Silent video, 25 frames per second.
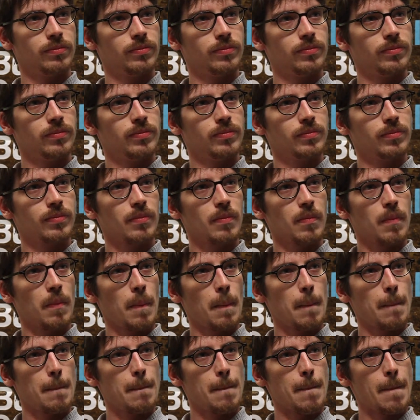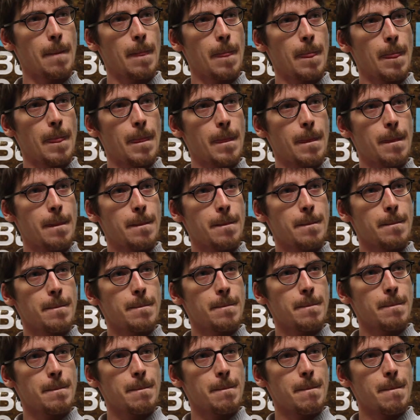Und das sind quasi nur die 20%,
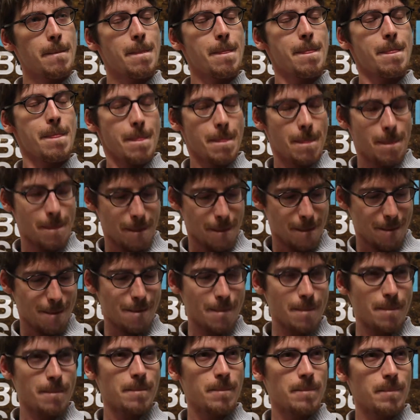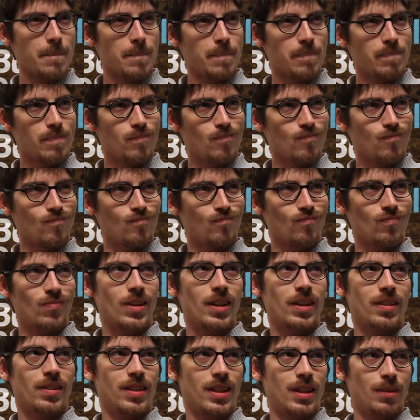die sich dafür interessieren.
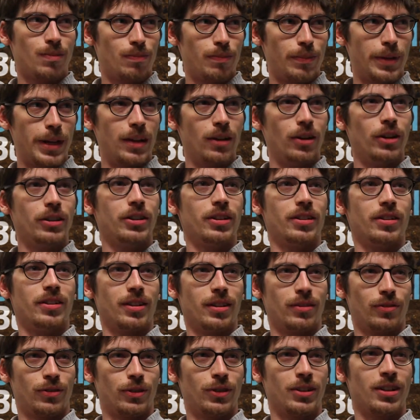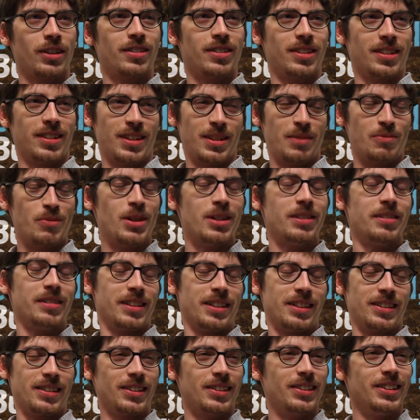Es gibt mehr Leute, die sich dafür interessieren, immer.
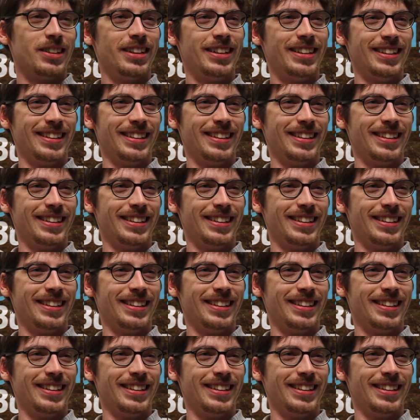Also